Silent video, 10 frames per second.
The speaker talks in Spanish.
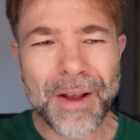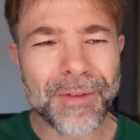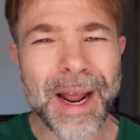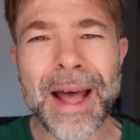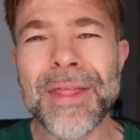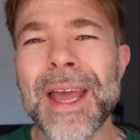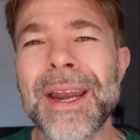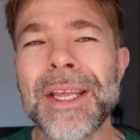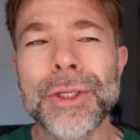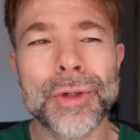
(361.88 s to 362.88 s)
fragancia
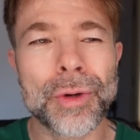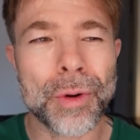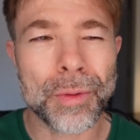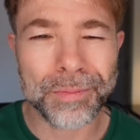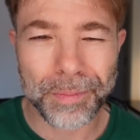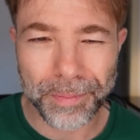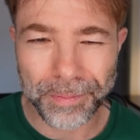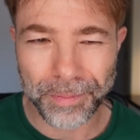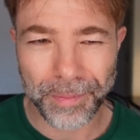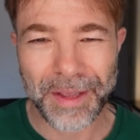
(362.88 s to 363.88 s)
nicho,
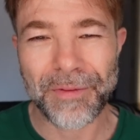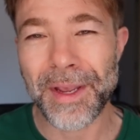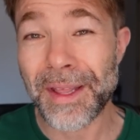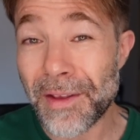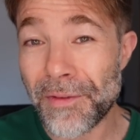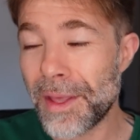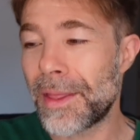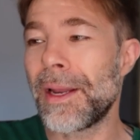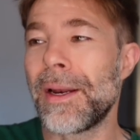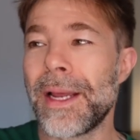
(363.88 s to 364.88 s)
mm,
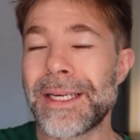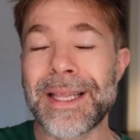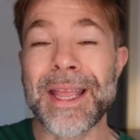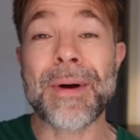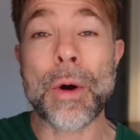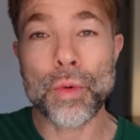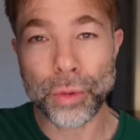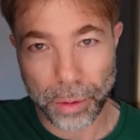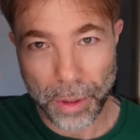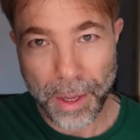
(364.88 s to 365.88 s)
difícil. Esta lleva
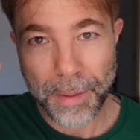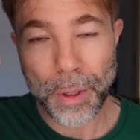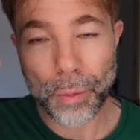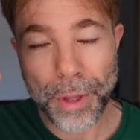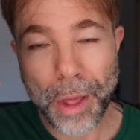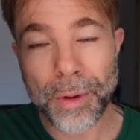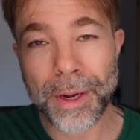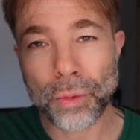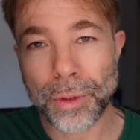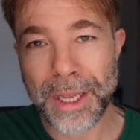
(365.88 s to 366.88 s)
UT, pero cuidado que
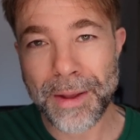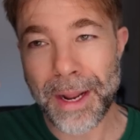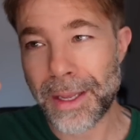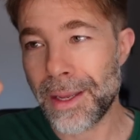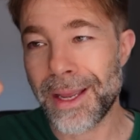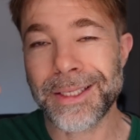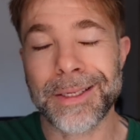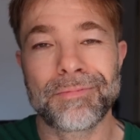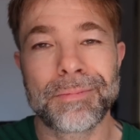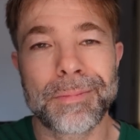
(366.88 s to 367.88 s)
el UT que lleva aquí
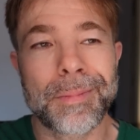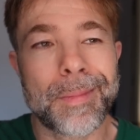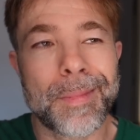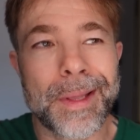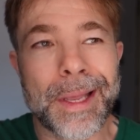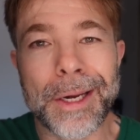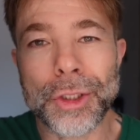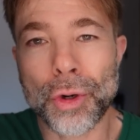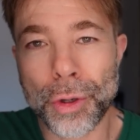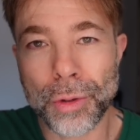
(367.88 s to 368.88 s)
es
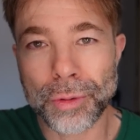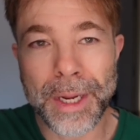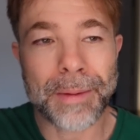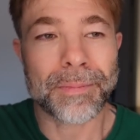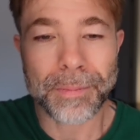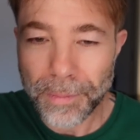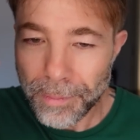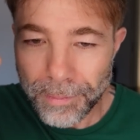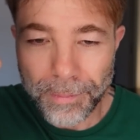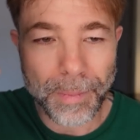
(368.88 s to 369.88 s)
irrisorio. O sea,
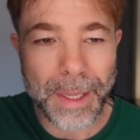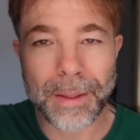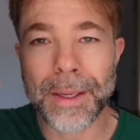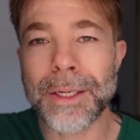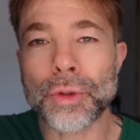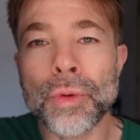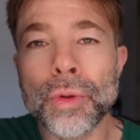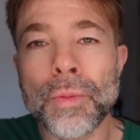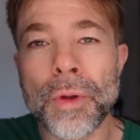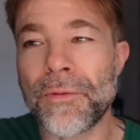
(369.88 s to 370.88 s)
mm, es un
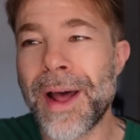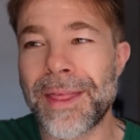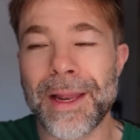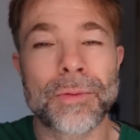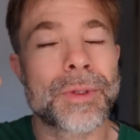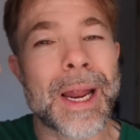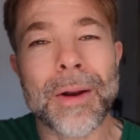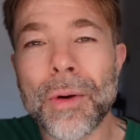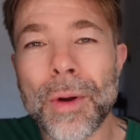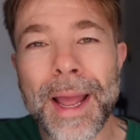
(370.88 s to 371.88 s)
UT muy fácil. O sea,
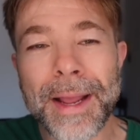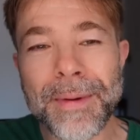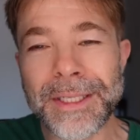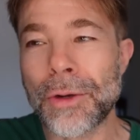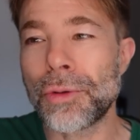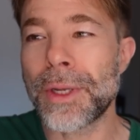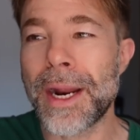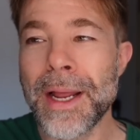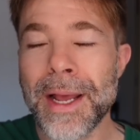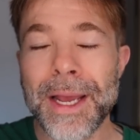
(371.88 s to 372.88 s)
lo, que aquí vais a
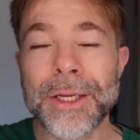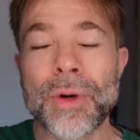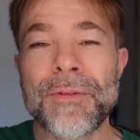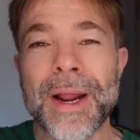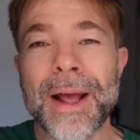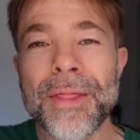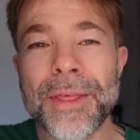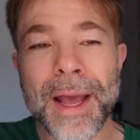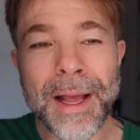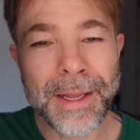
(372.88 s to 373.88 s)
encontrar es una
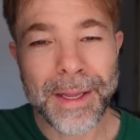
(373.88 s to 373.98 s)
fragancia